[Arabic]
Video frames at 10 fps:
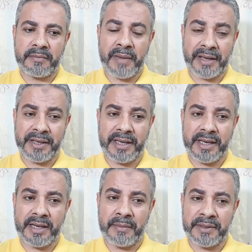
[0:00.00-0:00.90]

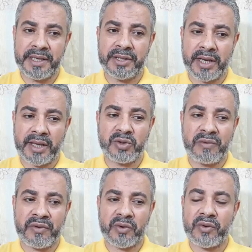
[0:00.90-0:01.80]
معناها لما تيجي
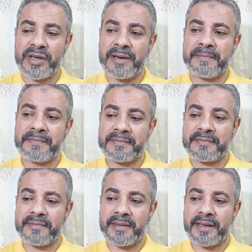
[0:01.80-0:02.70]
تركزوا في الرؤية
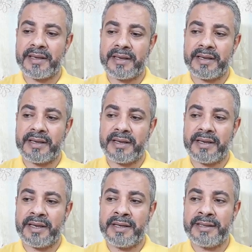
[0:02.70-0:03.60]

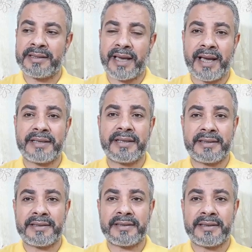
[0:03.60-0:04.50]
ان انت
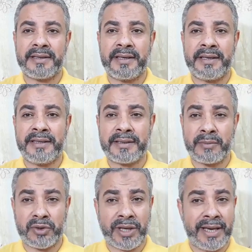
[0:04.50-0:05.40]
حاسس ان انت
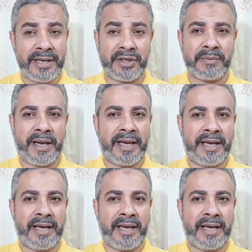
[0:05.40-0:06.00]
مش عايش مع